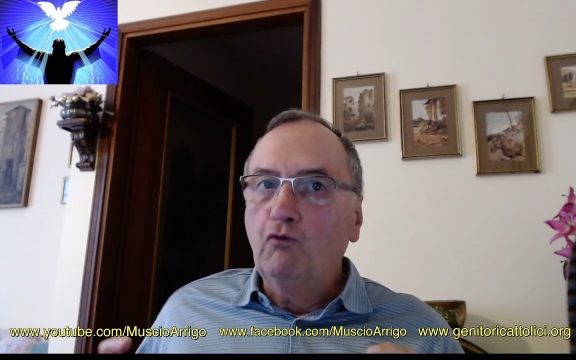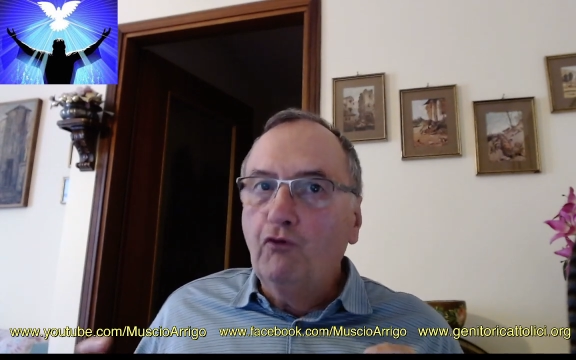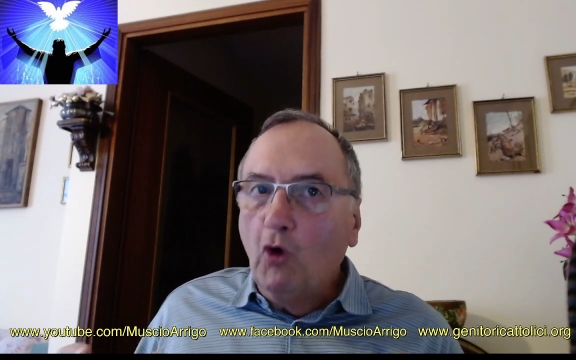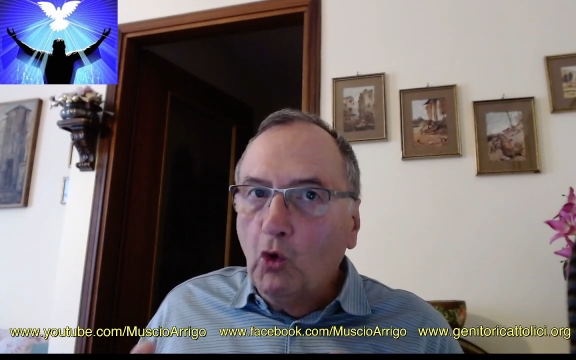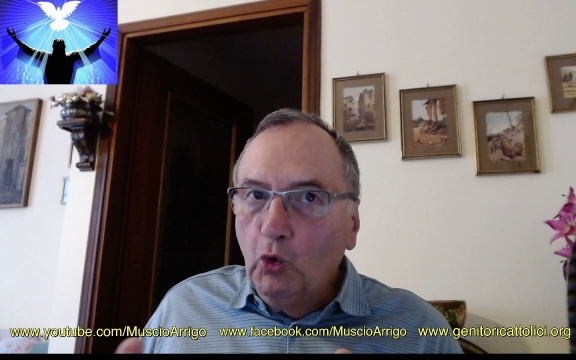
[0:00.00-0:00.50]

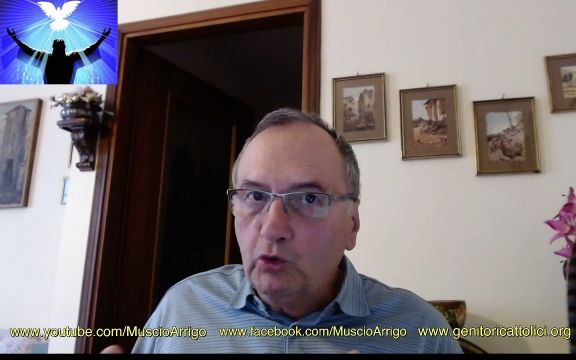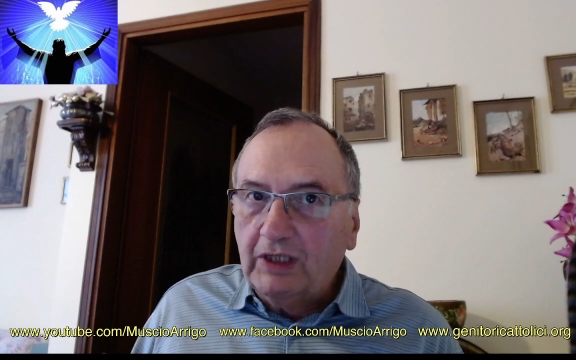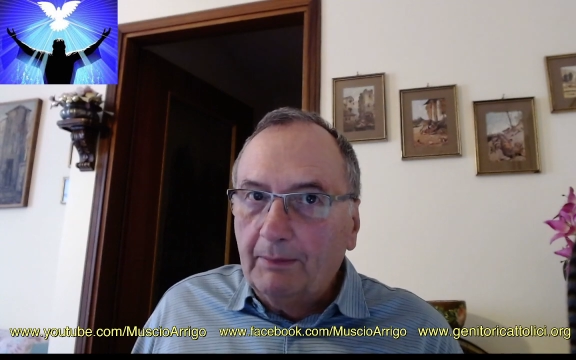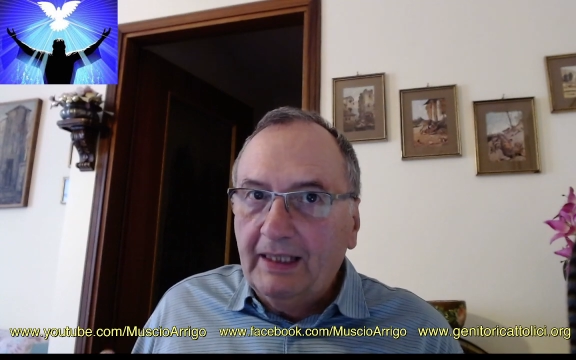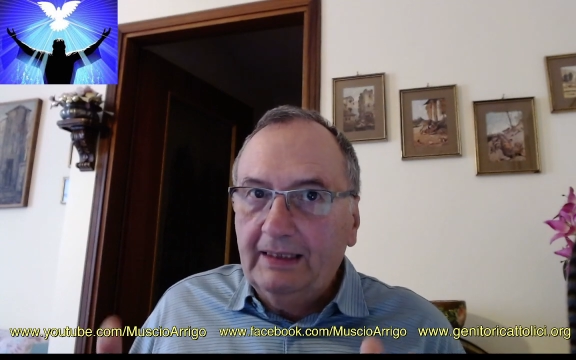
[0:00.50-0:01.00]

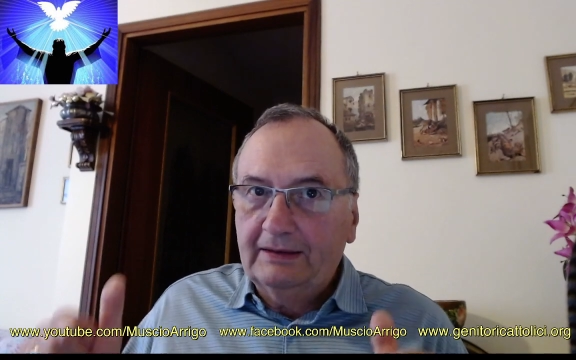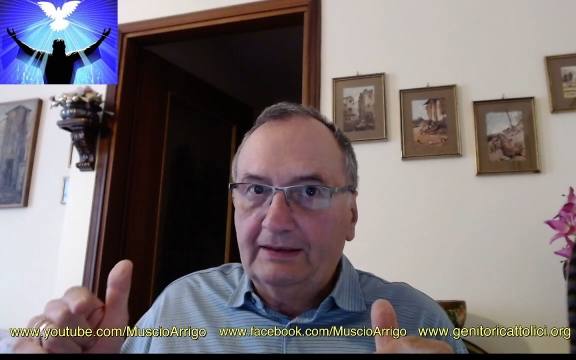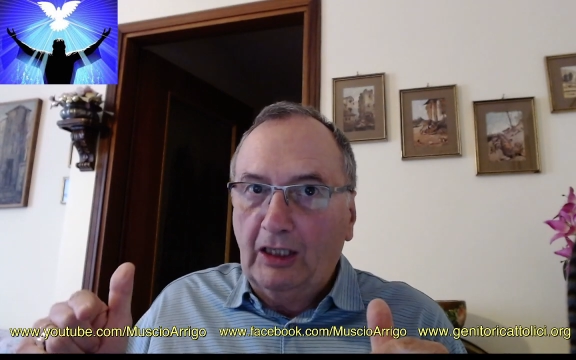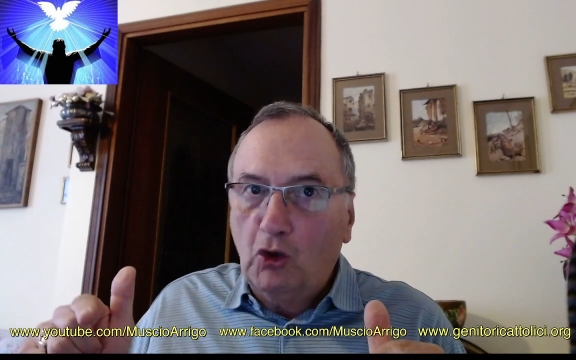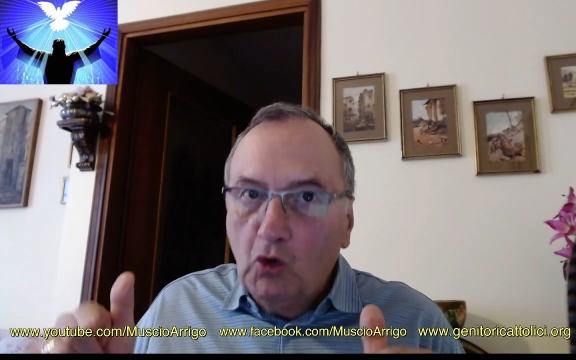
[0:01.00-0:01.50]

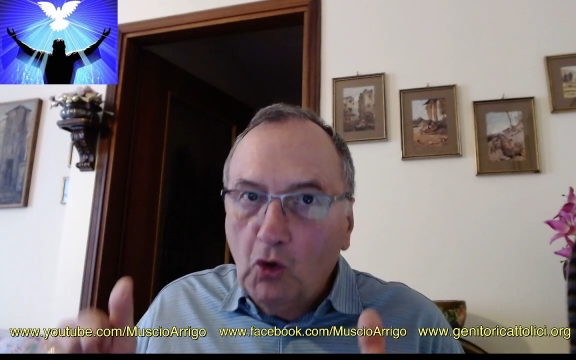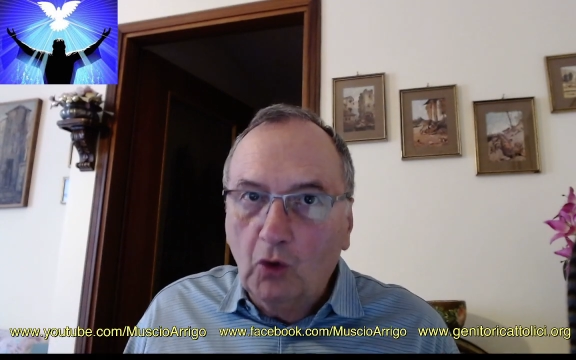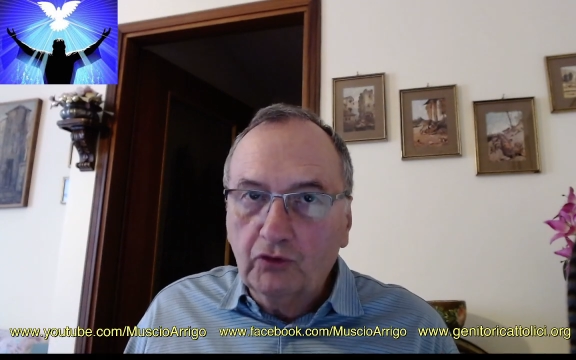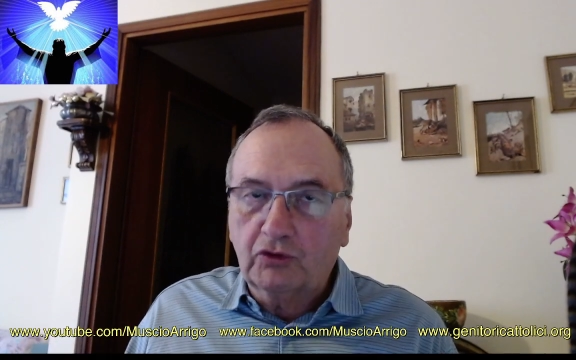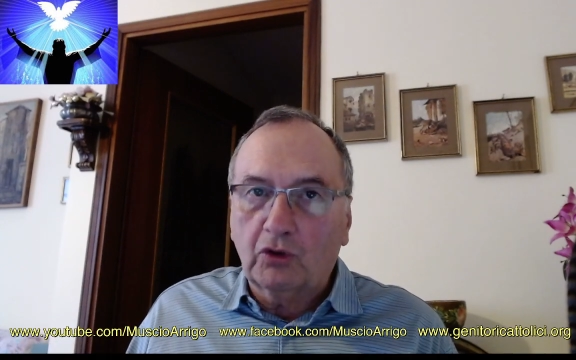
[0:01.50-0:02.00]
volutamente
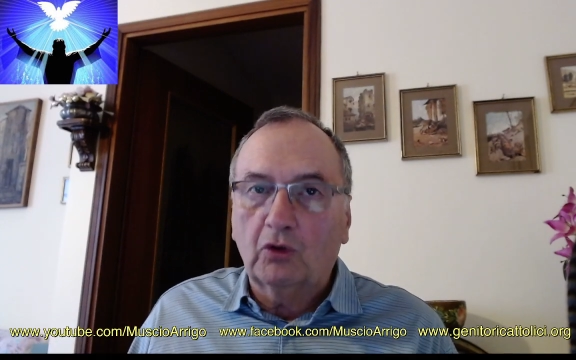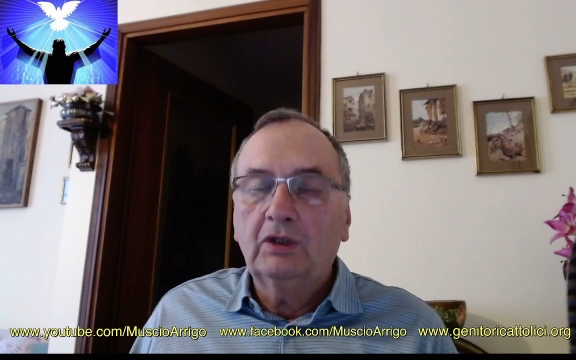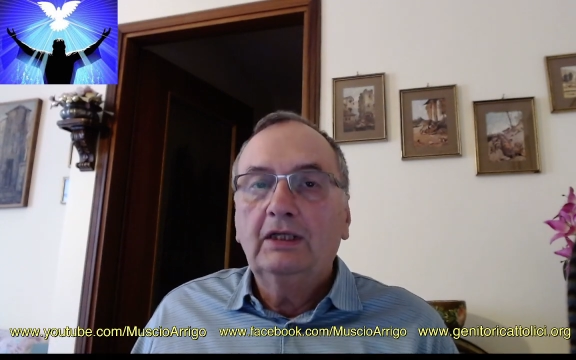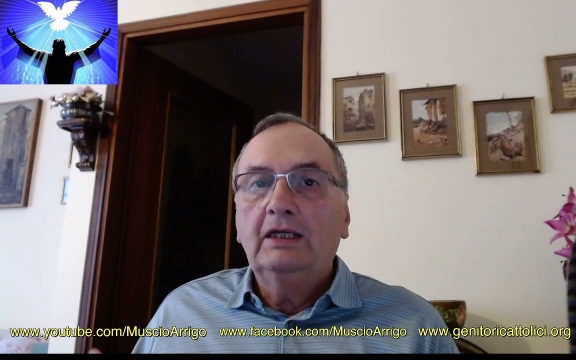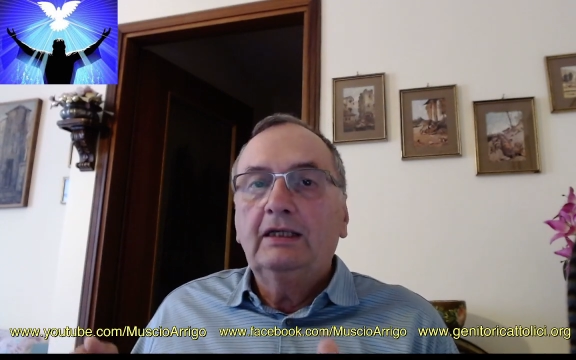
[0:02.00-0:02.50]
contro
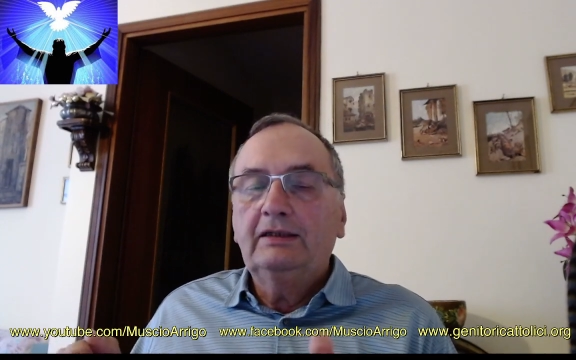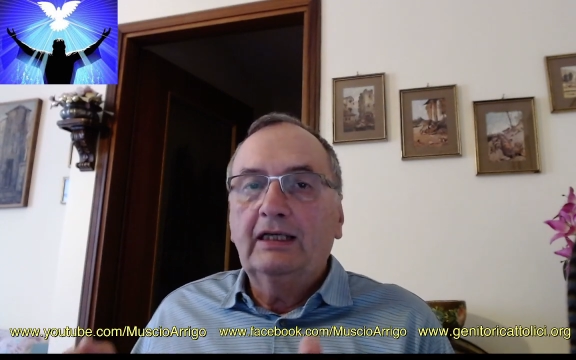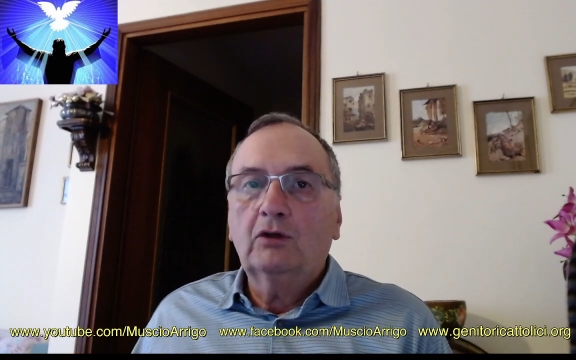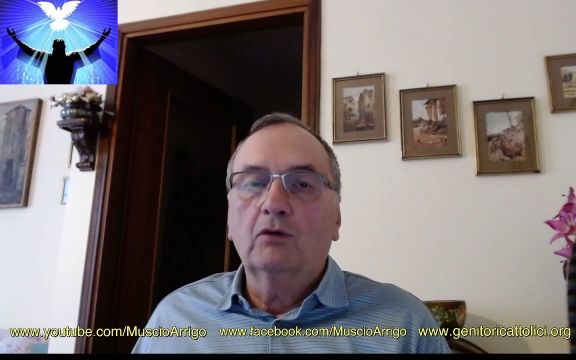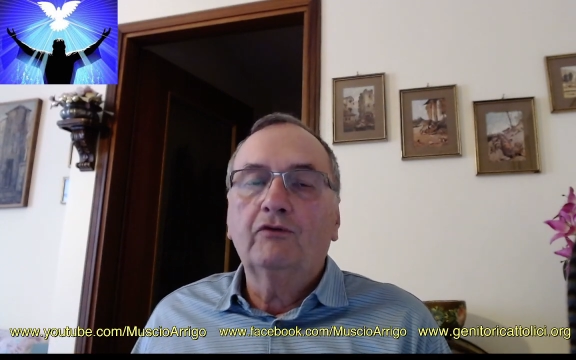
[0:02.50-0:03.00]

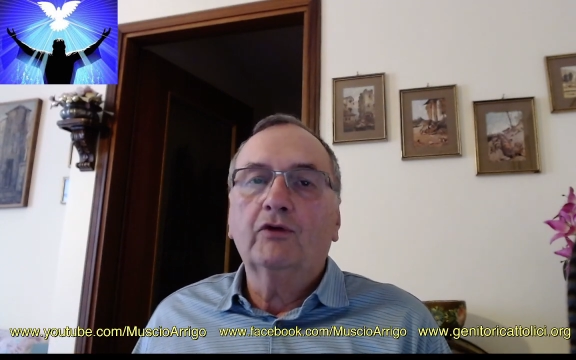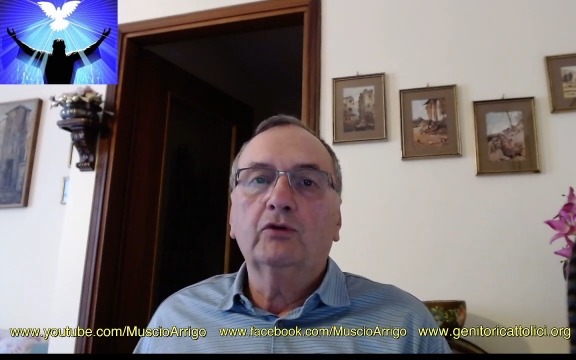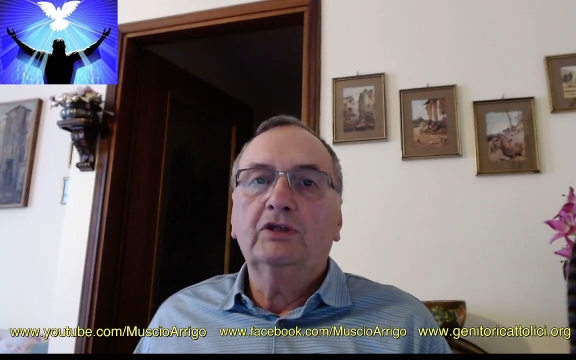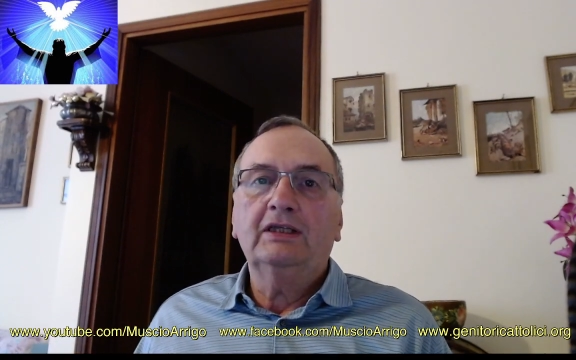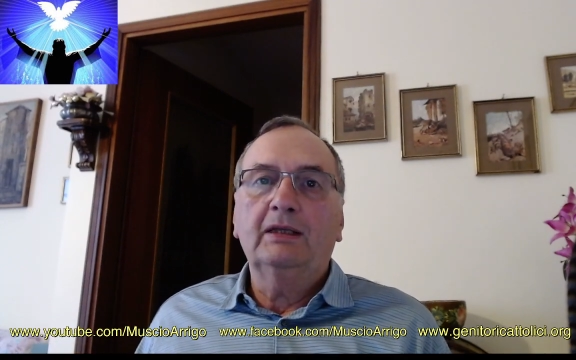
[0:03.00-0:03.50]
nei
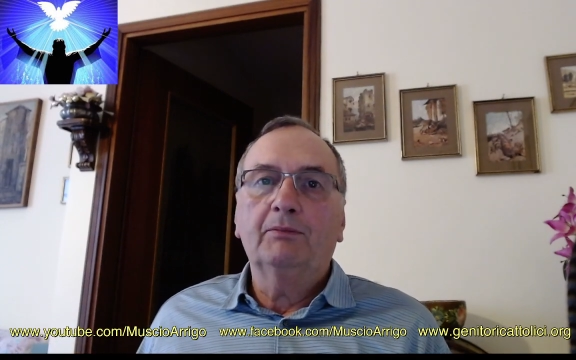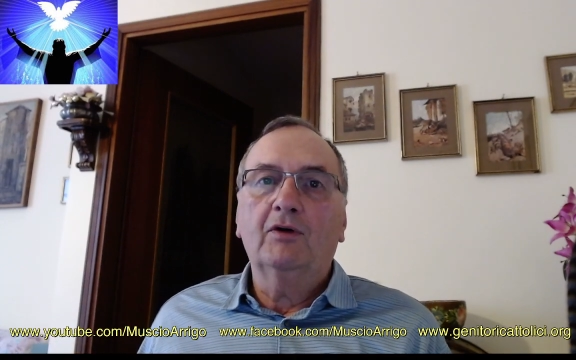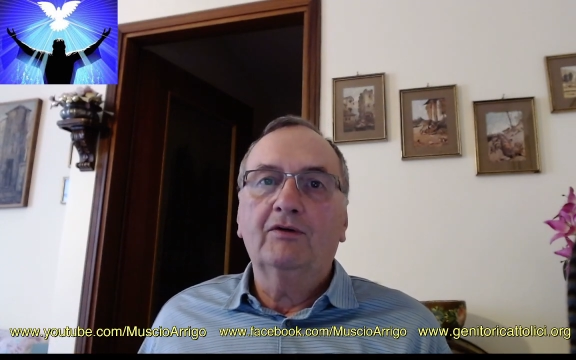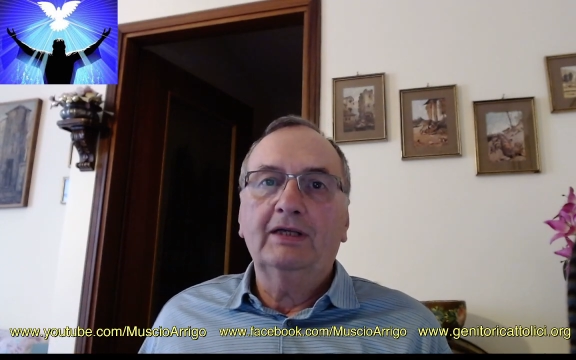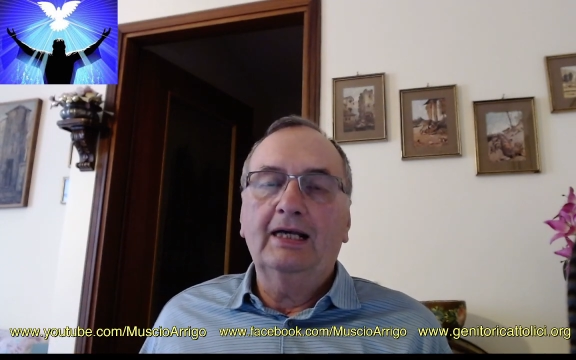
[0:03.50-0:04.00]
confronti dei
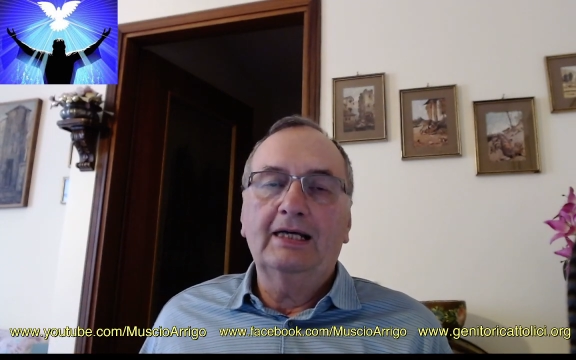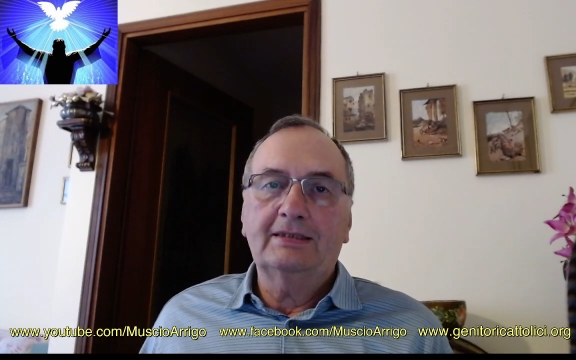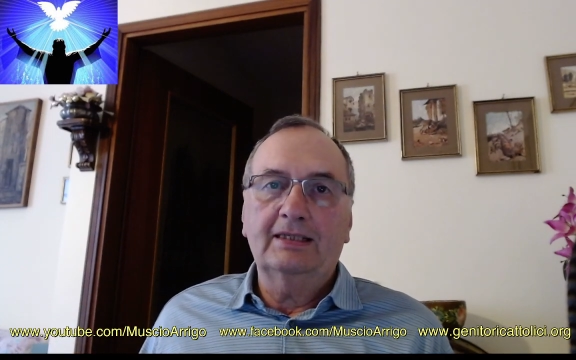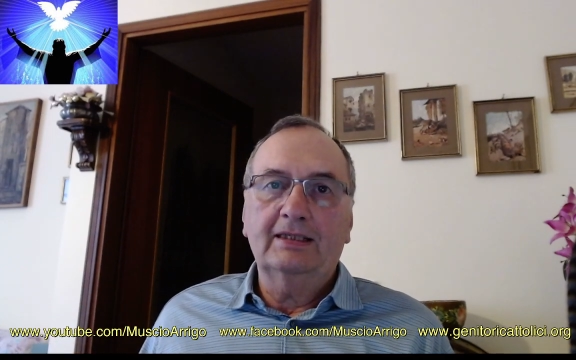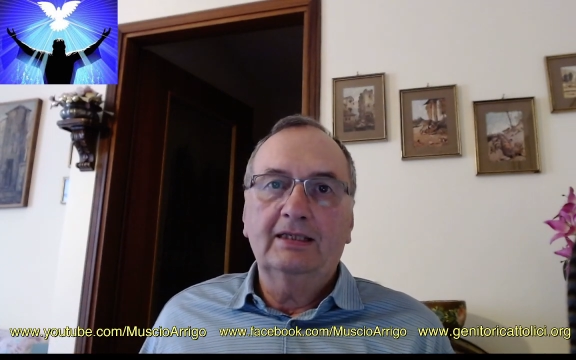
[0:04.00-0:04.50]
poveri
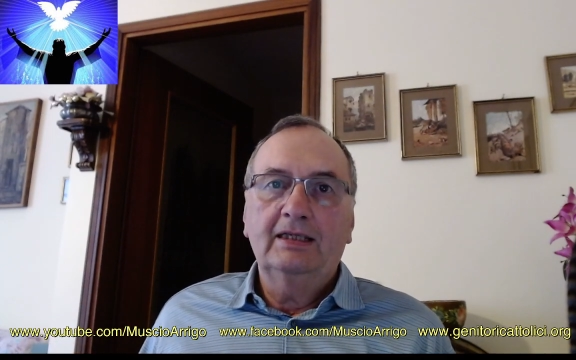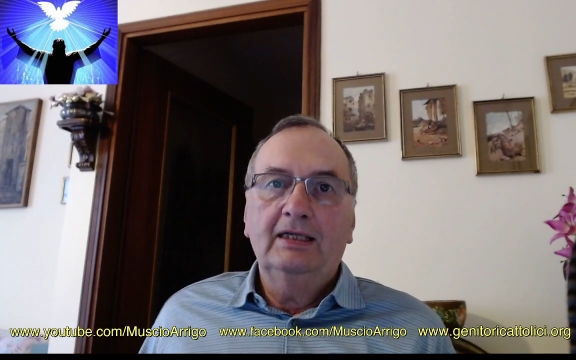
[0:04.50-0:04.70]
Lazzari.